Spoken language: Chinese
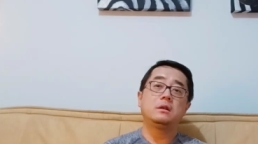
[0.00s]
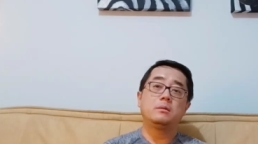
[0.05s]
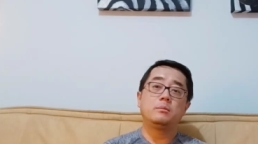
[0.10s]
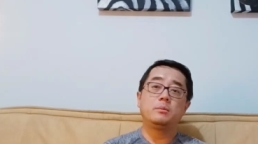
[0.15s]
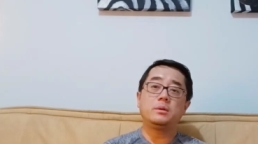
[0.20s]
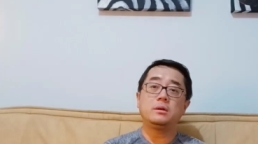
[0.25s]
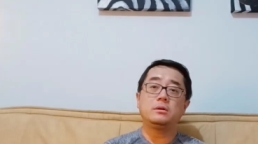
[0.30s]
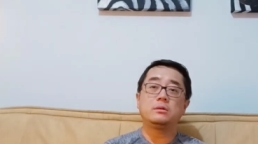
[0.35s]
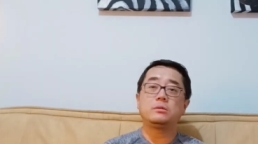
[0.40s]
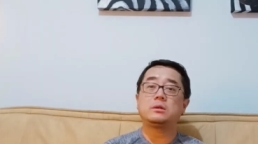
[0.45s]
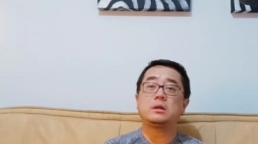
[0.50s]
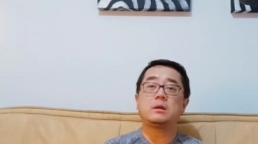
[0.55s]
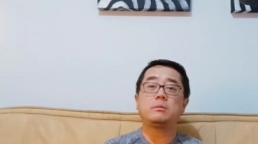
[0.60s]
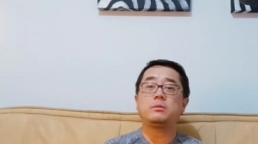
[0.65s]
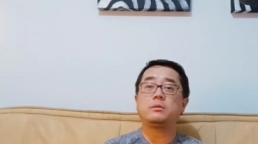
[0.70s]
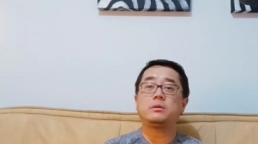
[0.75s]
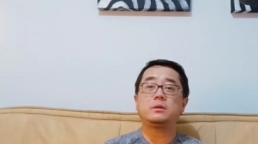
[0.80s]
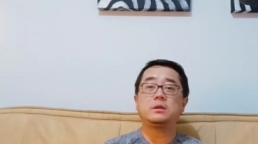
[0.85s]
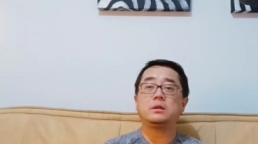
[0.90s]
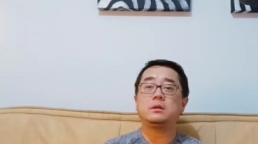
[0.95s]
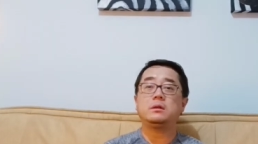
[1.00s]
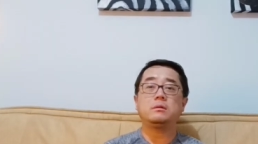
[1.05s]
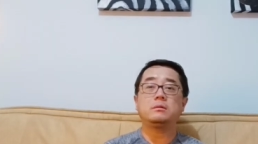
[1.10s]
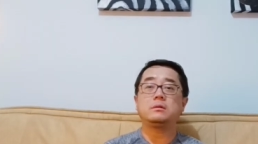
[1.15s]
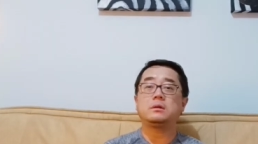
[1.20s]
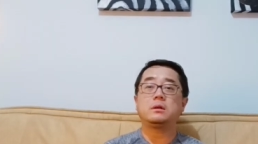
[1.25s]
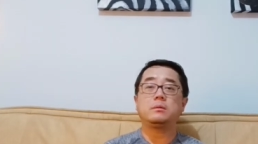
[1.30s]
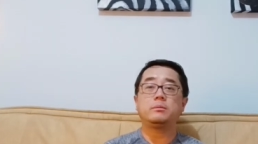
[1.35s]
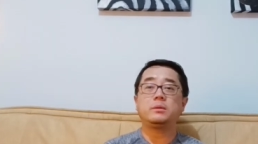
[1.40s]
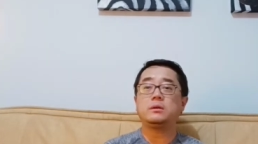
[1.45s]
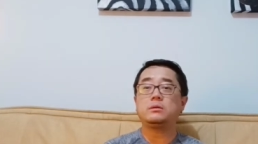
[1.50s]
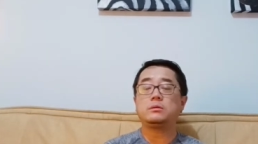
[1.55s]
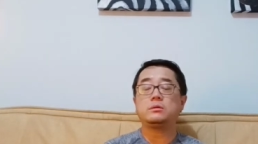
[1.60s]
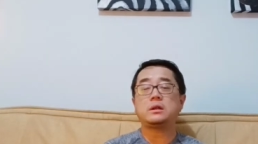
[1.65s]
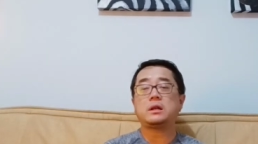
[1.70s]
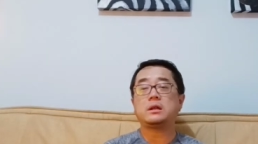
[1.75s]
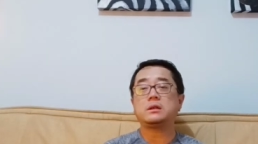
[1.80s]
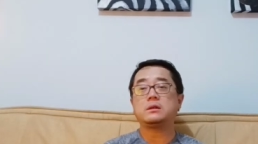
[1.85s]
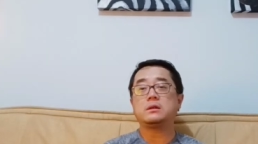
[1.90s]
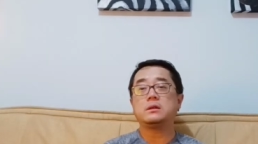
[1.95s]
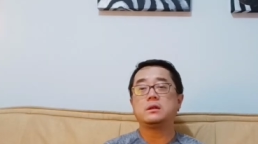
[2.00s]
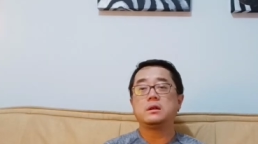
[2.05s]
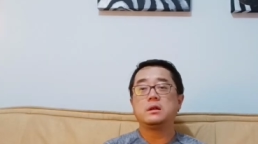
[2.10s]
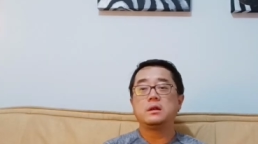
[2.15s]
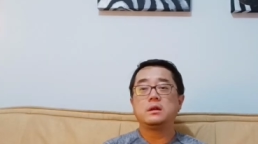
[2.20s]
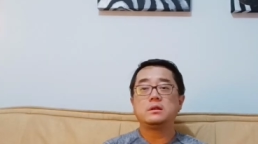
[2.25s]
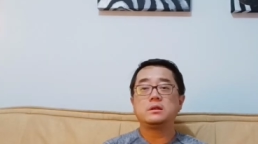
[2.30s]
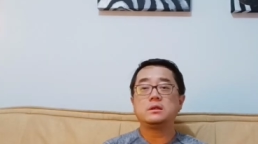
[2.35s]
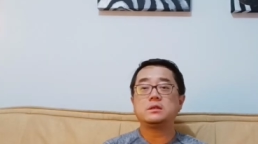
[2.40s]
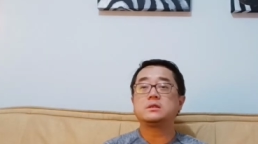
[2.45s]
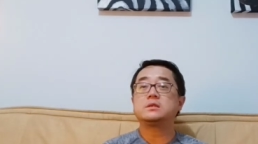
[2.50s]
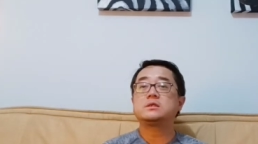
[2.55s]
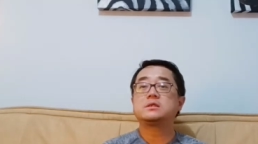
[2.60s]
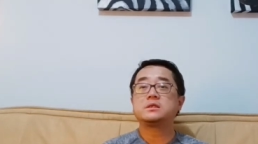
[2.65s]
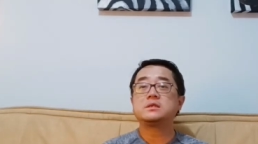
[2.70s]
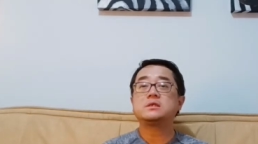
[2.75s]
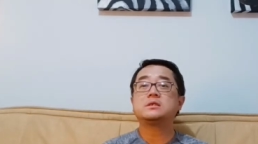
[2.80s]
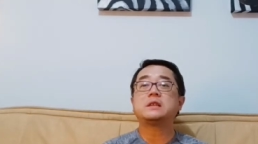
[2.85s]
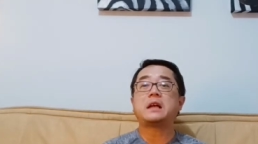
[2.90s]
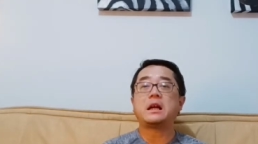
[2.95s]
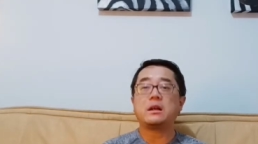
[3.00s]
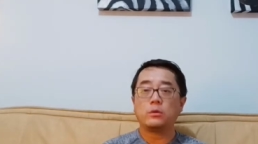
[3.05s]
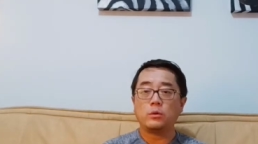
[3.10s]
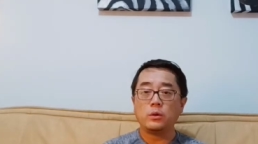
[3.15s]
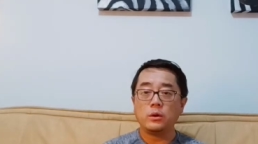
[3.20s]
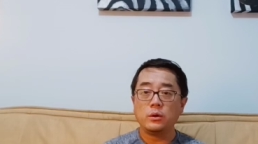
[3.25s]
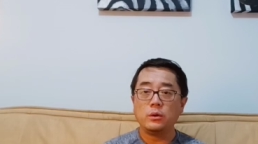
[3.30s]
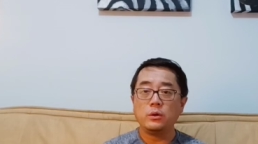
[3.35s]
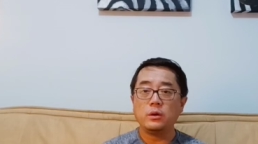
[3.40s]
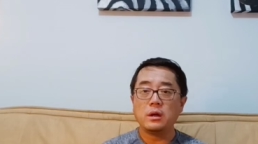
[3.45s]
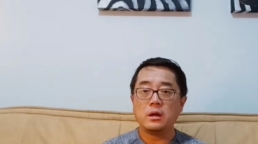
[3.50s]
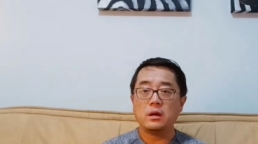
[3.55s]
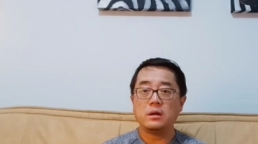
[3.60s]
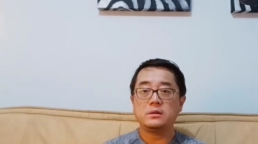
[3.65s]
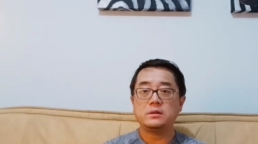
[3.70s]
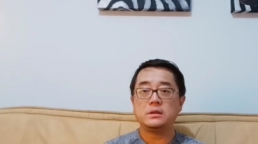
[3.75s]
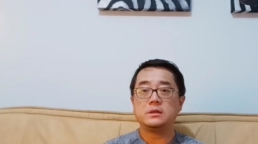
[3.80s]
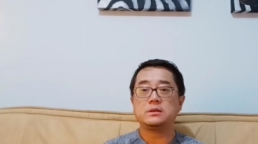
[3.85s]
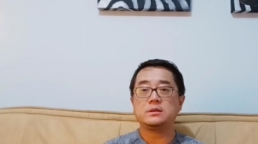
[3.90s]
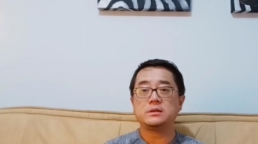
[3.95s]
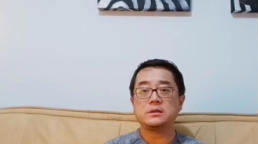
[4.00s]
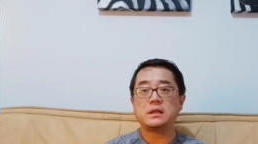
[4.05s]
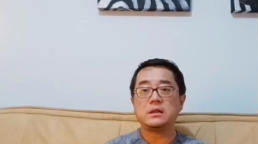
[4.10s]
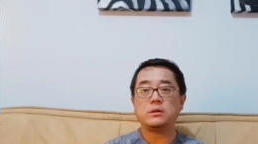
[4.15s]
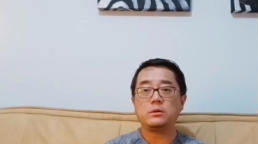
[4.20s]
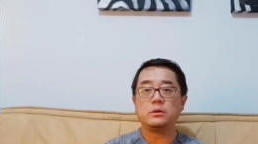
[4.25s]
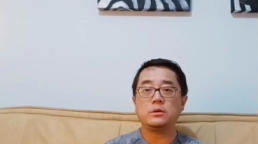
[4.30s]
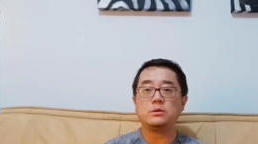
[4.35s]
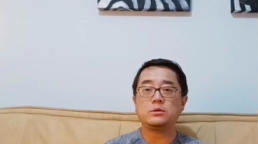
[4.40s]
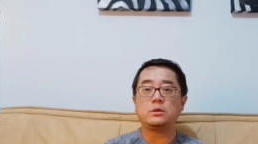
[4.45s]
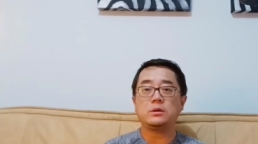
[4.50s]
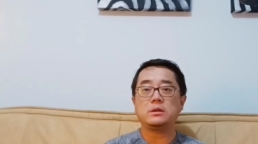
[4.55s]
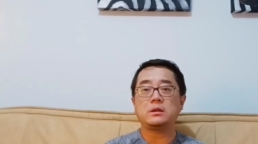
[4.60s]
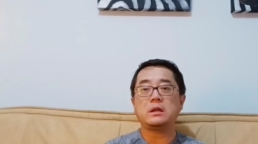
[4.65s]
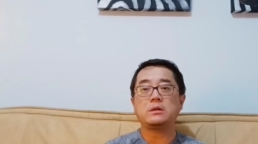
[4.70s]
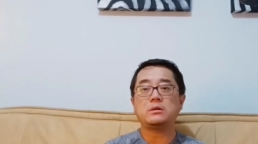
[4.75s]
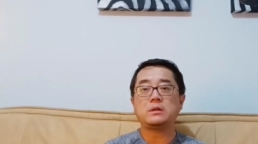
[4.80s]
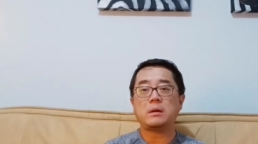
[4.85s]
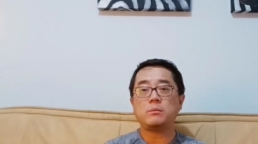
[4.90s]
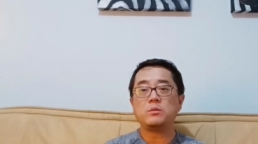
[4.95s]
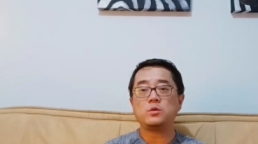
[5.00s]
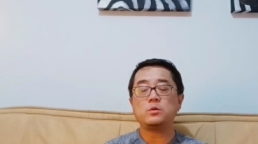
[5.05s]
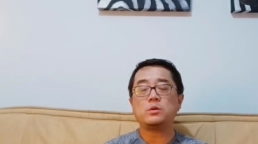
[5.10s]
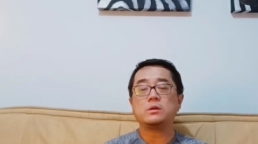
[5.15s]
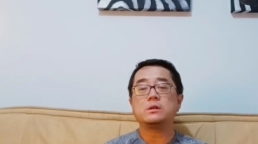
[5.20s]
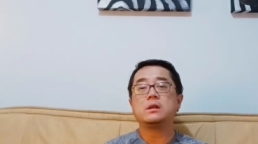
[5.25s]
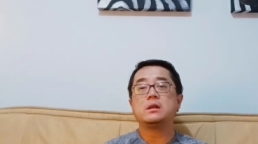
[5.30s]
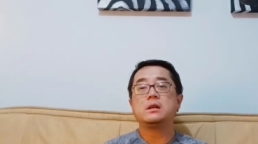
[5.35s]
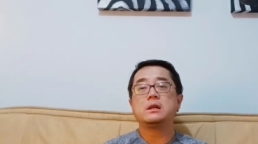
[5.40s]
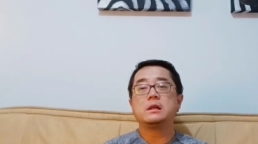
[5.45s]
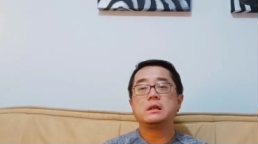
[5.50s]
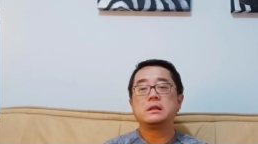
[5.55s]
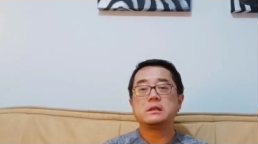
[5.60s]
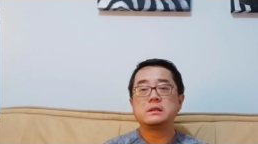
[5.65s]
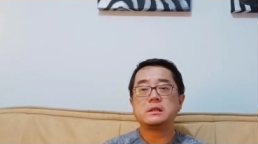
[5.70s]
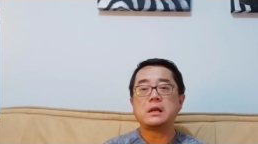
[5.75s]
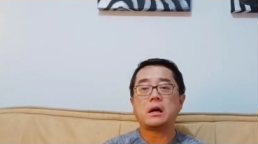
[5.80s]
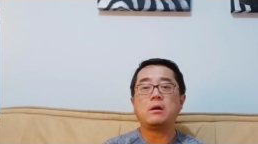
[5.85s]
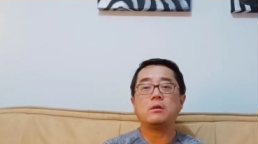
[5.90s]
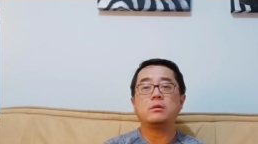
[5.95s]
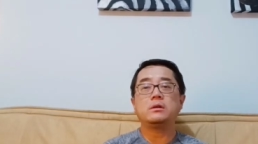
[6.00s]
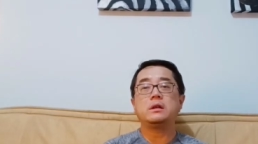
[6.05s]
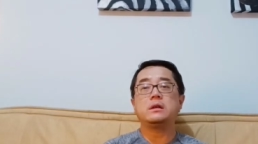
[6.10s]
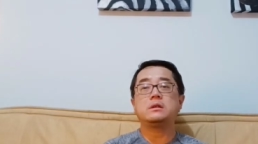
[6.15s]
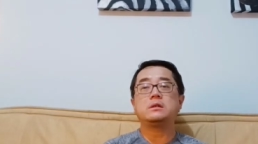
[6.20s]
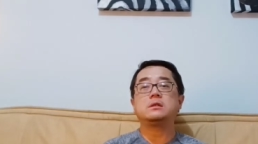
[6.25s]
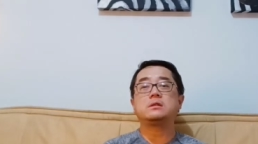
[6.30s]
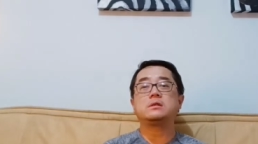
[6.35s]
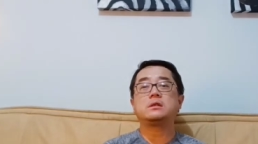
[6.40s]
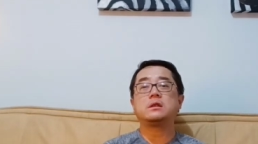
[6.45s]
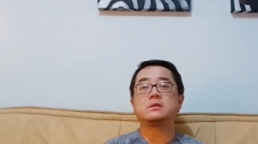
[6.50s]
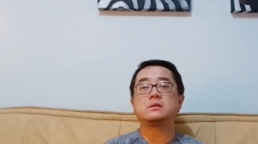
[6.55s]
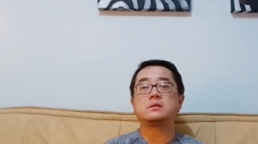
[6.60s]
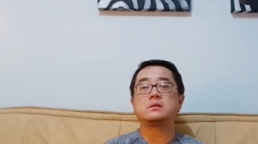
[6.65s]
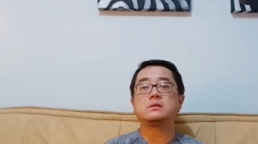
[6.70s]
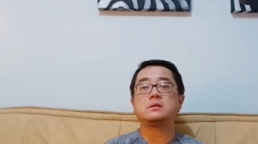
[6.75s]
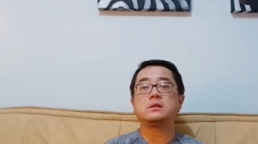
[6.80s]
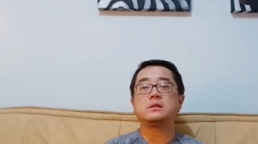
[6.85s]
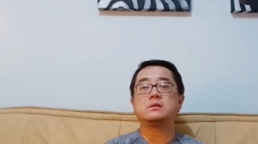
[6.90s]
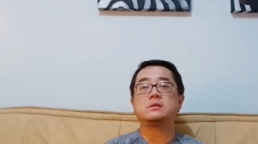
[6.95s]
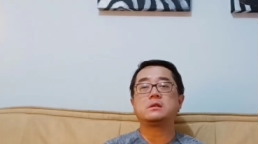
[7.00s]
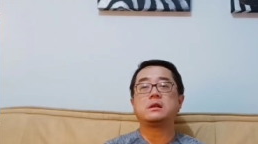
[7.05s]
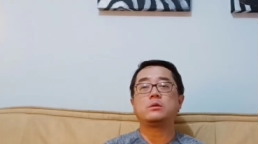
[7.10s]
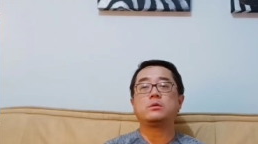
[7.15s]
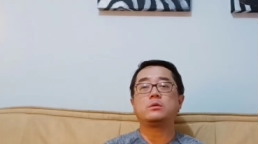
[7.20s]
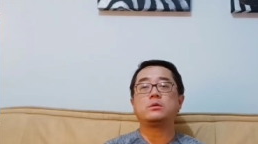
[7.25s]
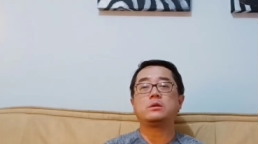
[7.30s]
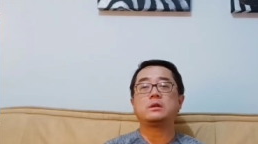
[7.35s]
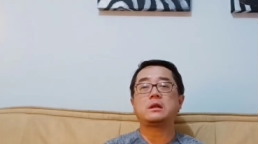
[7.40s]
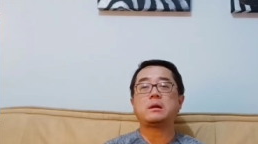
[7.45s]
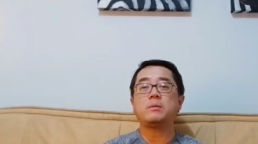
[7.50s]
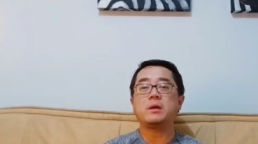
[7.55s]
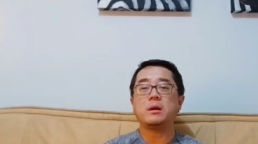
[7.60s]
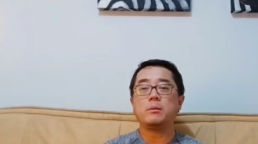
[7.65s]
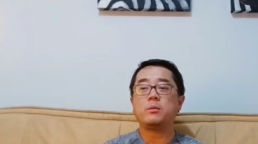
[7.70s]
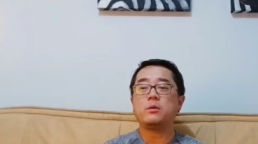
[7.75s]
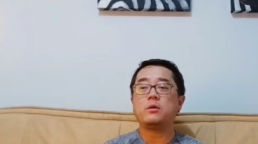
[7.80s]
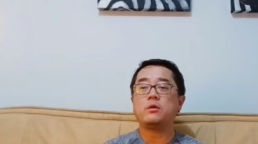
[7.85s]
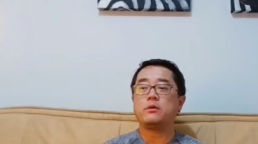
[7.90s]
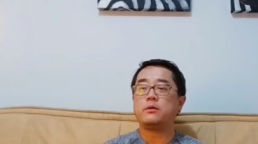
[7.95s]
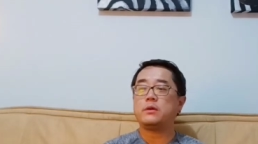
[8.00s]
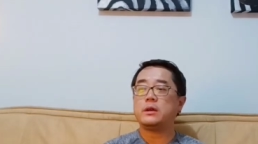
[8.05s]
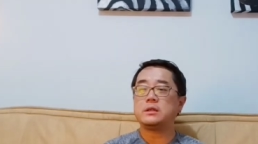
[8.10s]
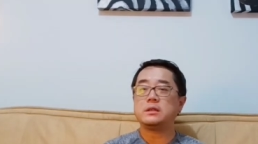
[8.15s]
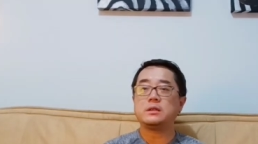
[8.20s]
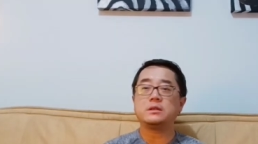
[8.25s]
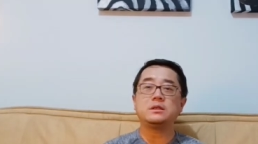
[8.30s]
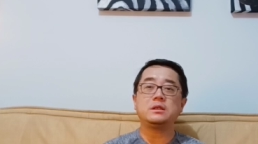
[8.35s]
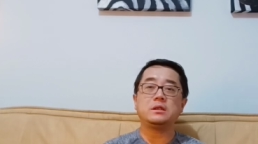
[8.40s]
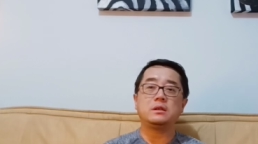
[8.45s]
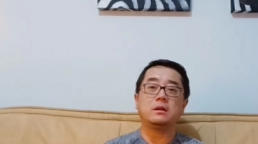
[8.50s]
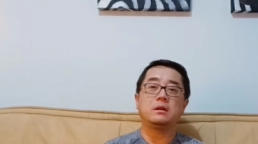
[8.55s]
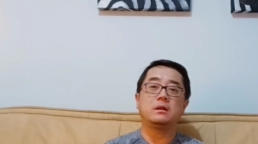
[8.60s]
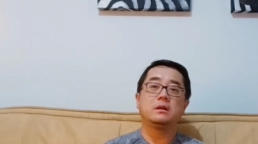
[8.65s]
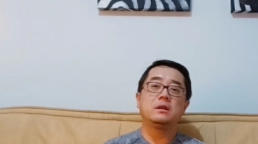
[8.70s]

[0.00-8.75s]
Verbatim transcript: 病毒它不会停留的，病毒它的这是自然规律啊，这是自然规律。所以咱他们如果早一点认识到是这个自然规律，他们也不会费这个劲的。